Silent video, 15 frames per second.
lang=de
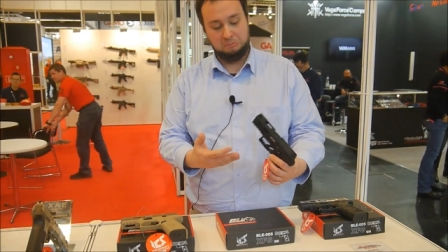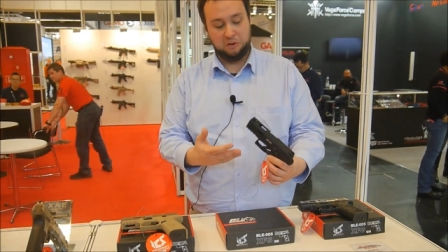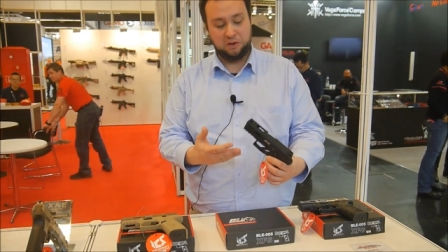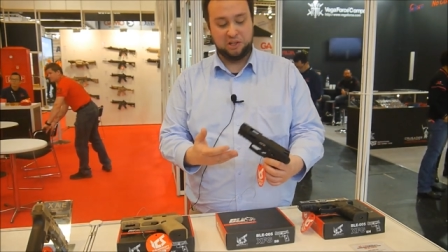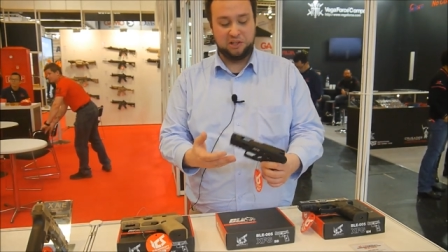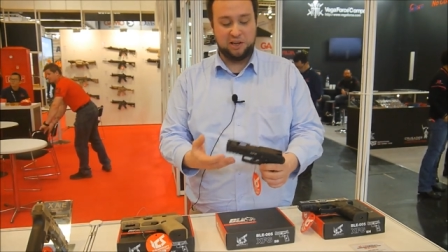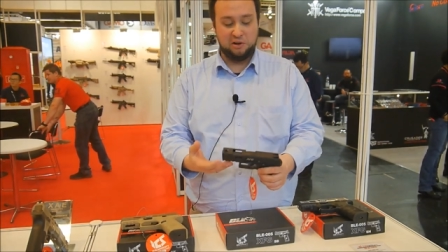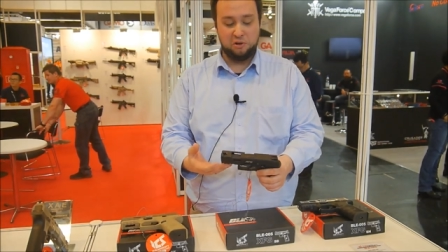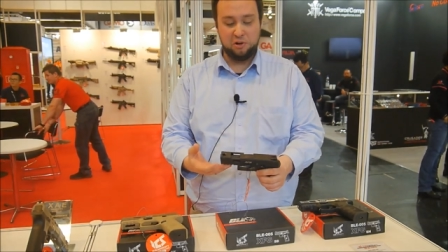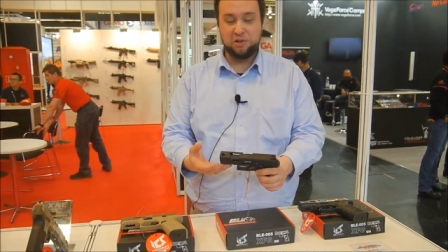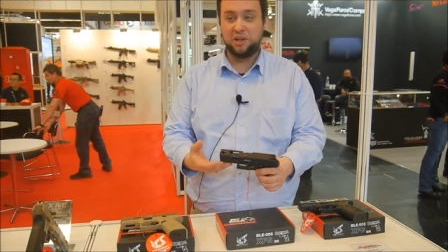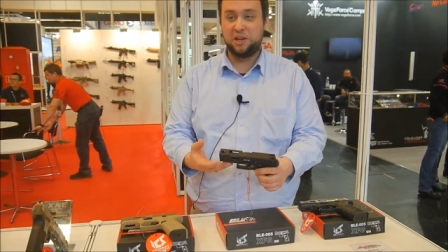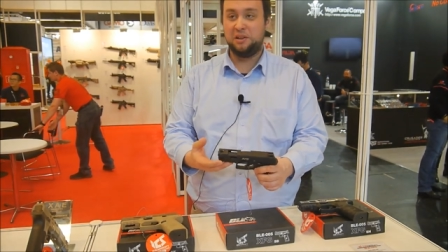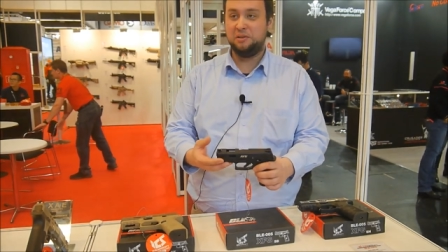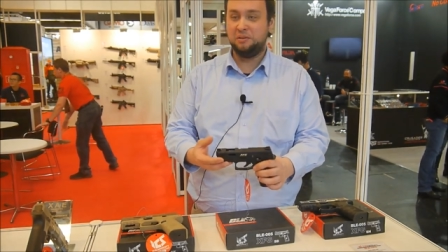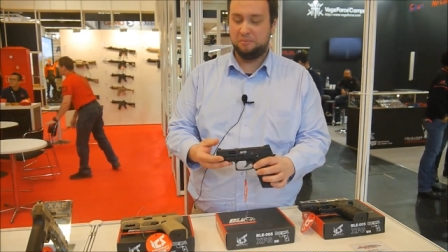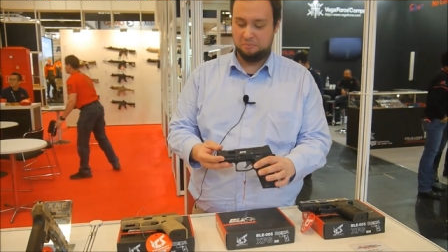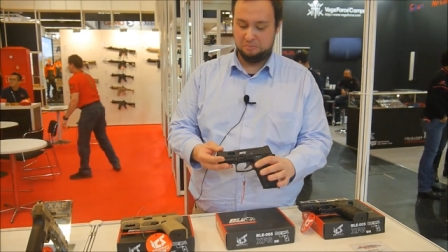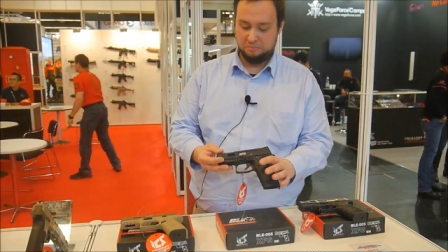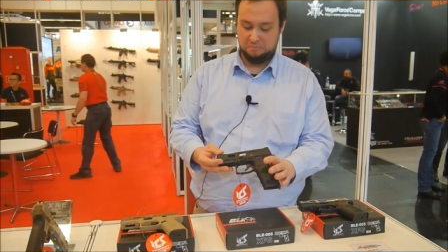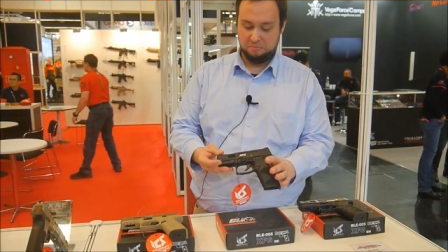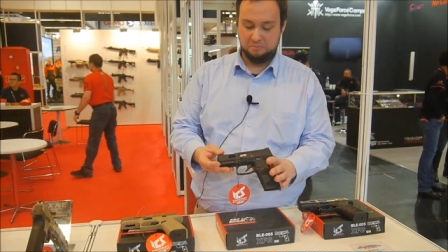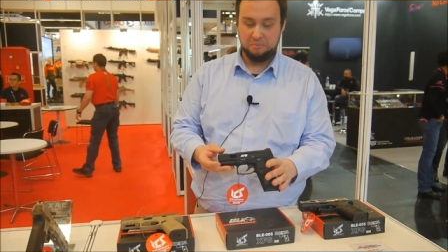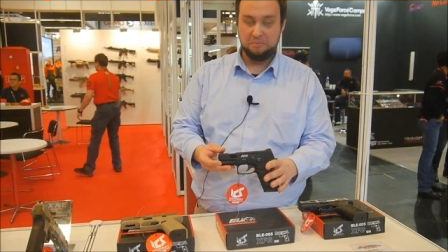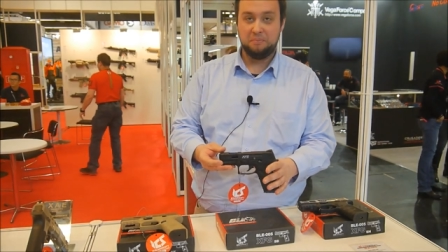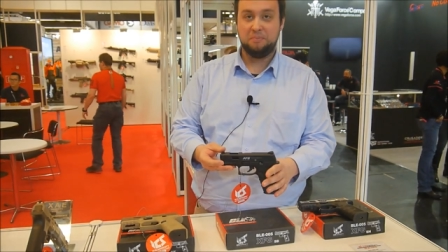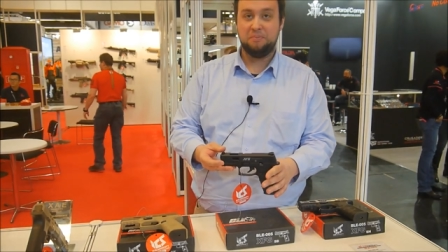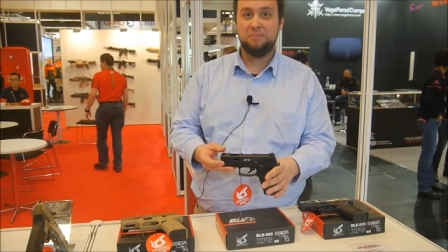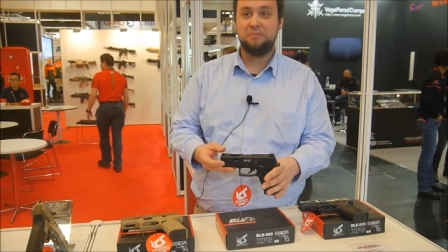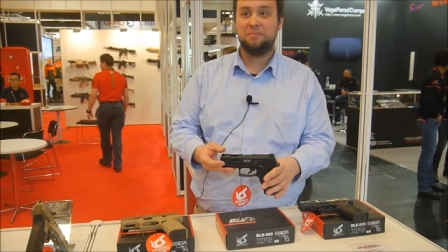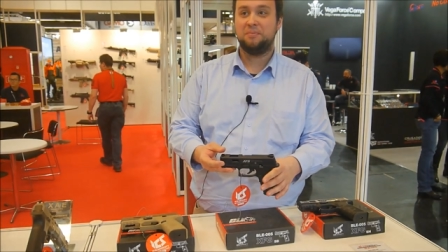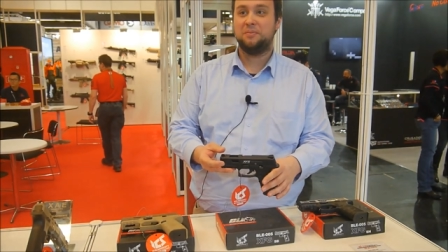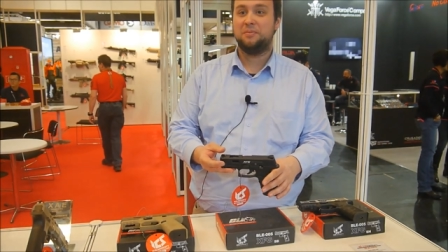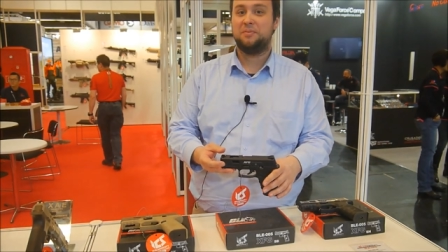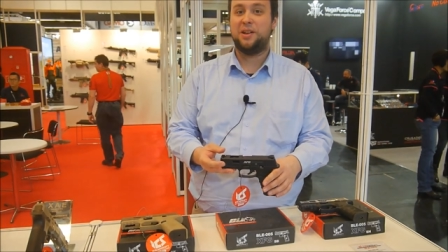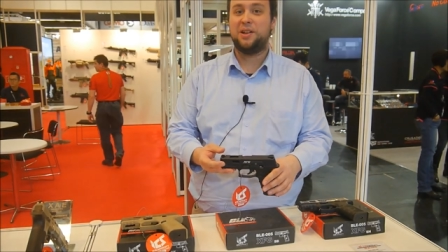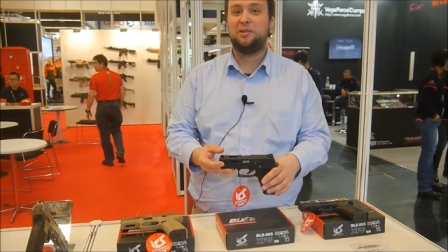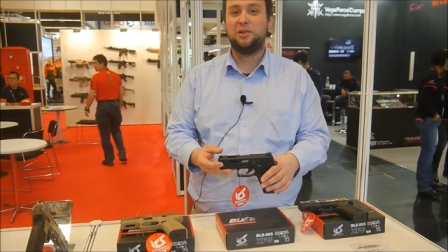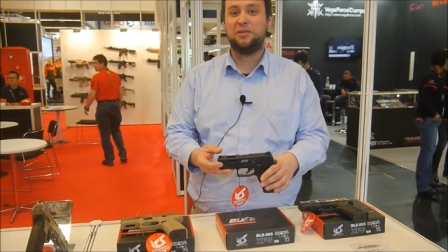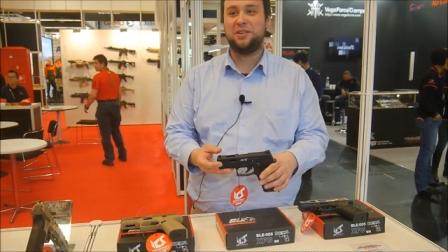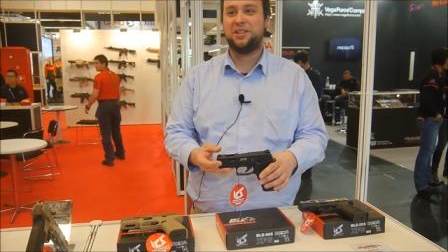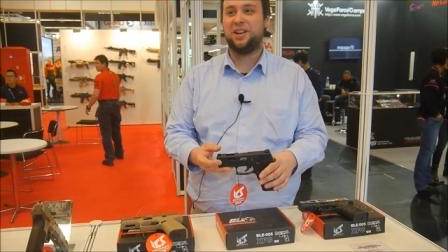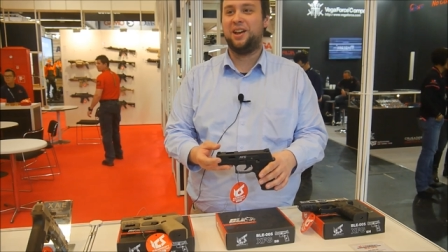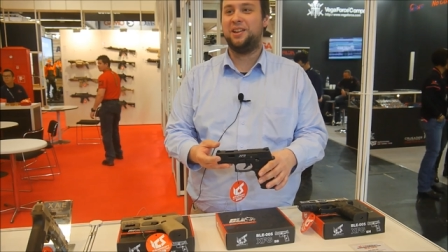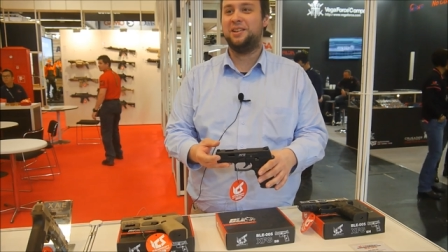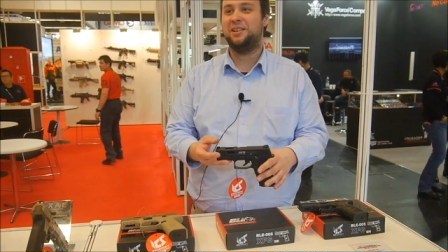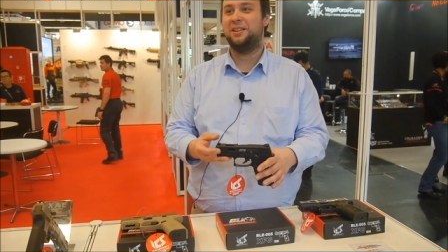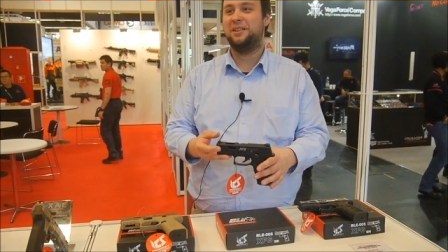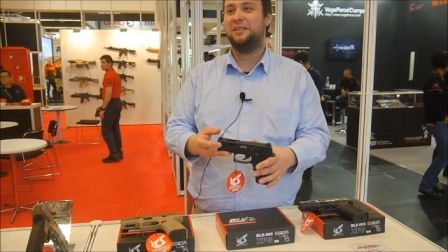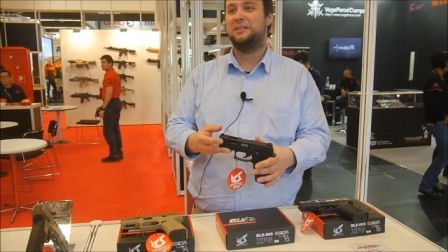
Was ist da noch drin? Fällt euch was ein?